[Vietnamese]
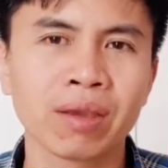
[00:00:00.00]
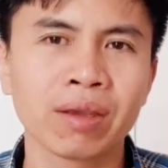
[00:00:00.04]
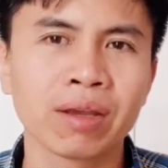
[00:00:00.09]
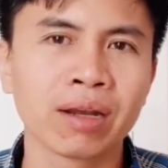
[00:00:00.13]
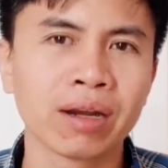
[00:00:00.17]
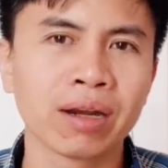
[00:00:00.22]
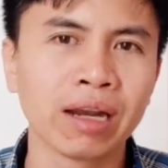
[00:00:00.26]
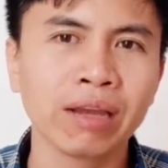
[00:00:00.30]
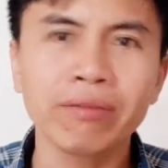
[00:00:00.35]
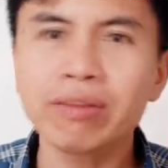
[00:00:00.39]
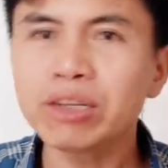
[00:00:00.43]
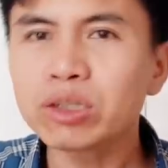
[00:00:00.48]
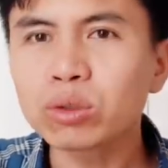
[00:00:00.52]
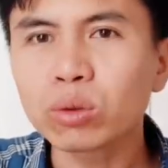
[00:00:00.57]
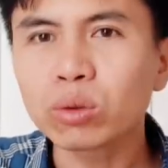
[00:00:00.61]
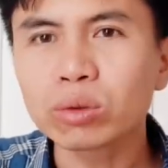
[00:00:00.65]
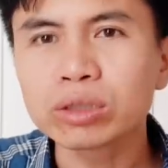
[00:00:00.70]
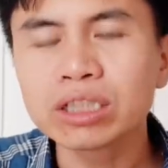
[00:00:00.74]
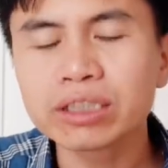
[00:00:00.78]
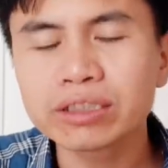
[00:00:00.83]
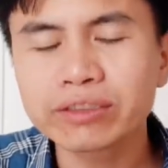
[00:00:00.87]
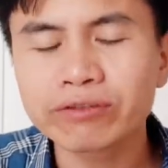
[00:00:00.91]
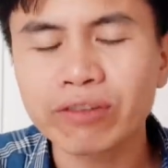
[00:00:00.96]
Lấy ví dụ
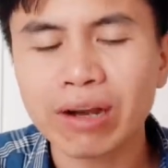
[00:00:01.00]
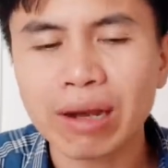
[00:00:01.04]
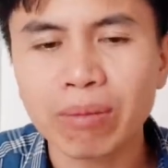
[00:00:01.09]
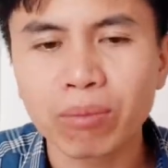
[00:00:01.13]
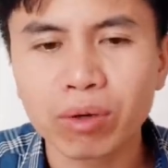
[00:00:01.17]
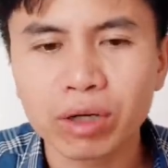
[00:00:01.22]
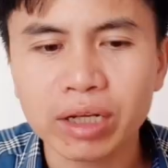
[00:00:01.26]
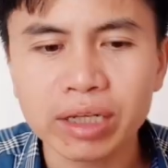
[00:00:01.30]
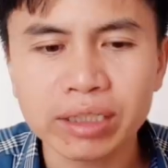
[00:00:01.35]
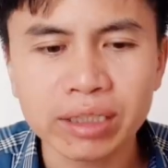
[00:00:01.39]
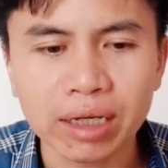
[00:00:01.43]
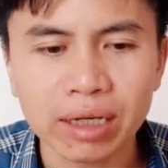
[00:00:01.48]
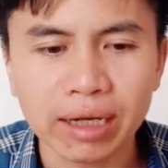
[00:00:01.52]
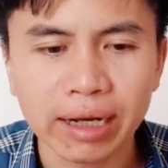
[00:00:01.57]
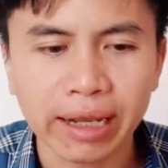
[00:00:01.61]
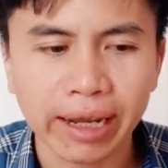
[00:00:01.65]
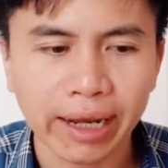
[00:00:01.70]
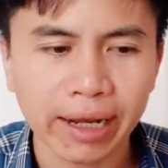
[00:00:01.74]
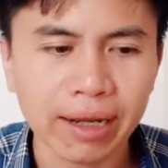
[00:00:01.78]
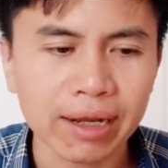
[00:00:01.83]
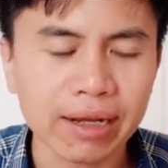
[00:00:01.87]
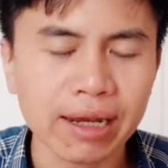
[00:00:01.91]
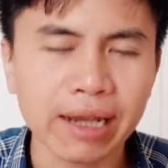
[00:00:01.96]
như vào một cái chợ
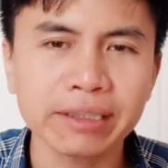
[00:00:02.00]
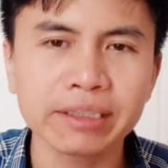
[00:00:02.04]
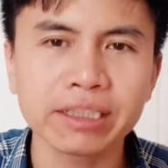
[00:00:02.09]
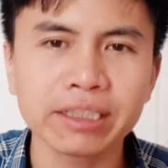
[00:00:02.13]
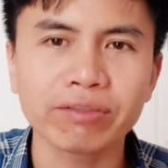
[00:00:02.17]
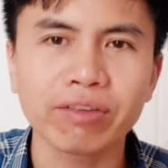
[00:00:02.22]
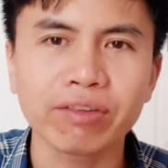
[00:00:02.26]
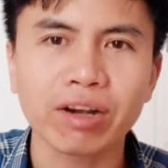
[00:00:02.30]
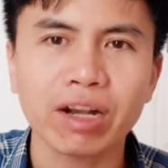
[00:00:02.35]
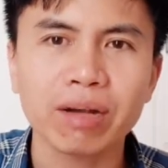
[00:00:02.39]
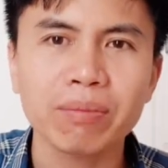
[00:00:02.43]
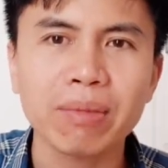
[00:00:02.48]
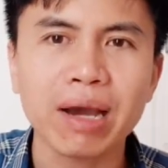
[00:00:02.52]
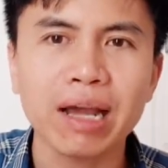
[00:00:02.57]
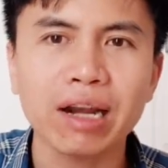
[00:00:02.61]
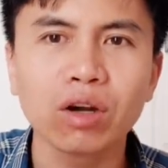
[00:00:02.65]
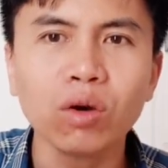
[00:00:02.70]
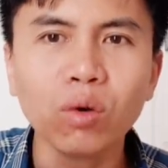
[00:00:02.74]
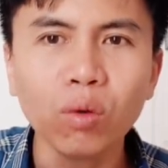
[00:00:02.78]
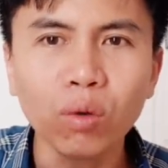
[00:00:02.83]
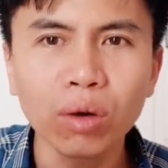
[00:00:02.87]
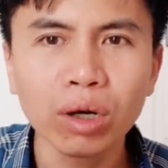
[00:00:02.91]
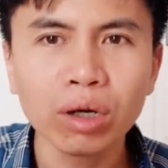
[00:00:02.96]
lẻ, anh chị và các bạn
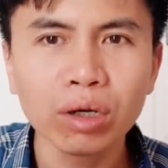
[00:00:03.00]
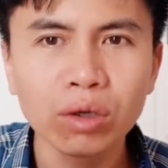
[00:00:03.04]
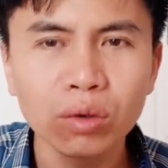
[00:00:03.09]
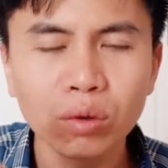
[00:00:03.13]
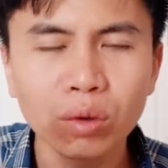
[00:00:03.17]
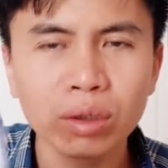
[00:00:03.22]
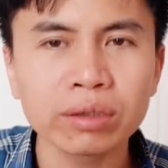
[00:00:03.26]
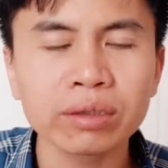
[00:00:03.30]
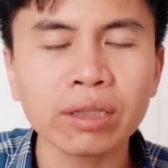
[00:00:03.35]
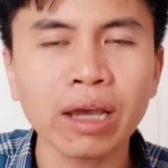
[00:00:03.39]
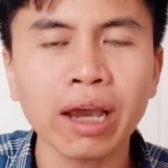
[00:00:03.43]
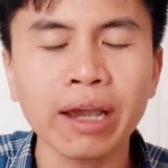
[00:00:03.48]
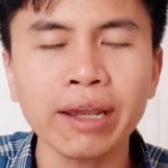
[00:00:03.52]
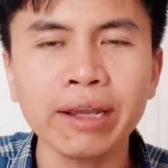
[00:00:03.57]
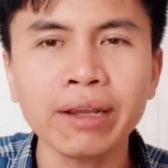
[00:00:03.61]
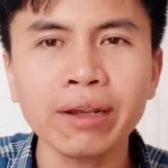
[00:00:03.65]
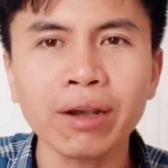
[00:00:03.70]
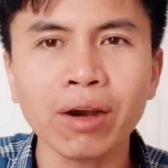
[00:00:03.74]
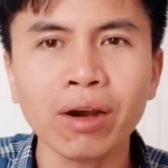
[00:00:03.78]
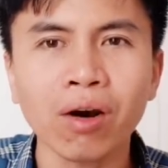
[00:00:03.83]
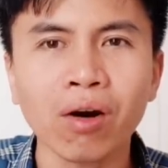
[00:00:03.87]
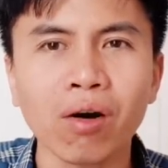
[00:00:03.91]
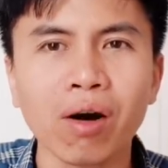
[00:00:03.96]
luôn luôn
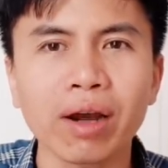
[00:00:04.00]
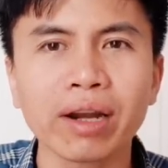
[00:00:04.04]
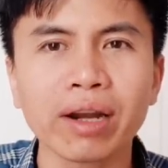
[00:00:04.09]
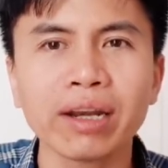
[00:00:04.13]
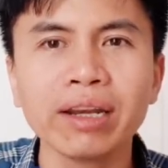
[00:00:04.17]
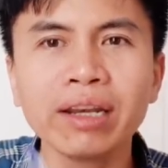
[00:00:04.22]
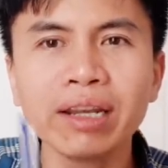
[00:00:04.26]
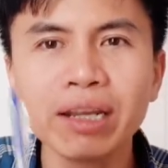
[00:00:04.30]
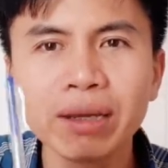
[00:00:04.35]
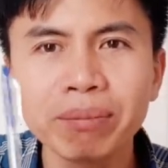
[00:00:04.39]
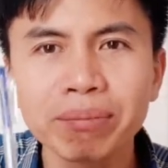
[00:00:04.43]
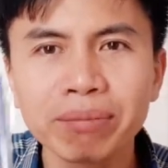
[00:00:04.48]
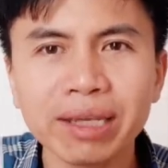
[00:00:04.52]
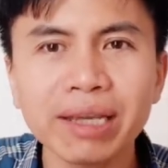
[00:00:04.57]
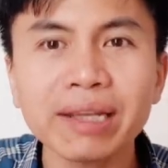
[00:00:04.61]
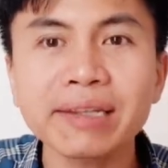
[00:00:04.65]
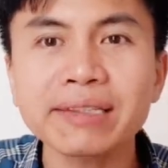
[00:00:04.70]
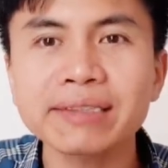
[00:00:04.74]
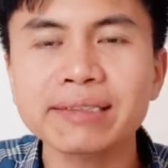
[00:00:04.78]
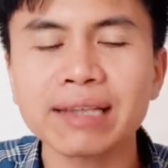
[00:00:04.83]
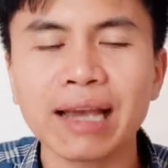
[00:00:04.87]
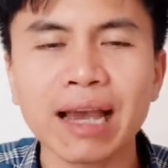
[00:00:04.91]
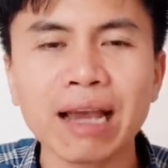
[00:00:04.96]
thấy họ niêm
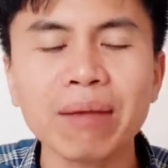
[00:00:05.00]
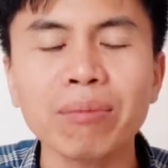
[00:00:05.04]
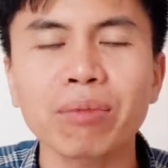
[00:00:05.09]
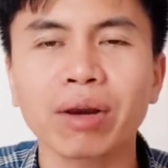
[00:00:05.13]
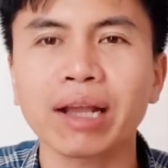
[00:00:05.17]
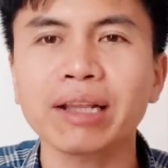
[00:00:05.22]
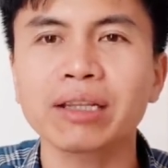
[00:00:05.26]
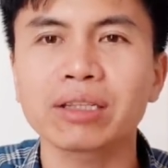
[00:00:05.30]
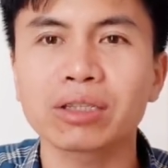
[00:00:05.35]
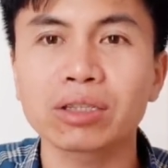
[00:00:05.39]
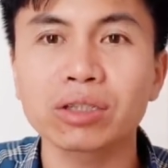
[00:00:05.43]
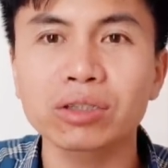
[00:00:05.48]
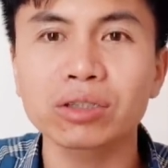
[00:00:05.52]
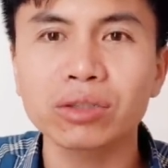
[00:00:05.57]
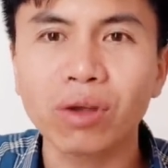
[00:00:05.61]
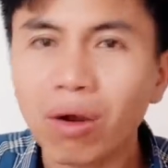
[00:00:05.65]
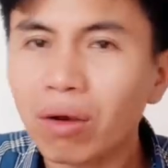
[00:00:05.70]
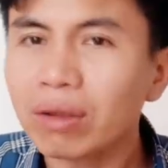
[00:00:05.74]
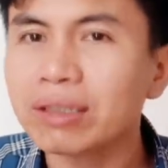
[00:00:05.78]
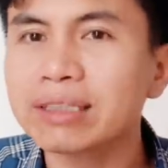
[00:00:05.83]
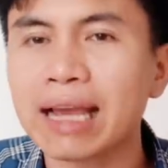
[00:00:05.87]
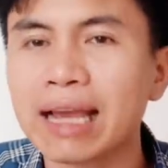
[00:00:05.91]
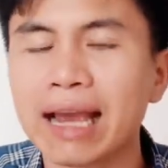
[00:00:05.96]
yết giá một cách
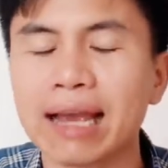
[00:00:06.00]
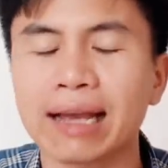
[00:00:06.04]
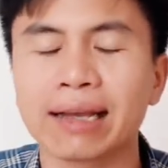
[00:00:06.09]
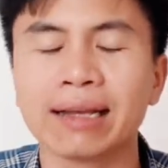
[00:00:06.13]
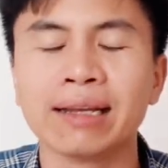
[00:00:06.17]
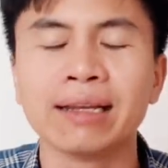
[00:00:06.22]
rõ ràng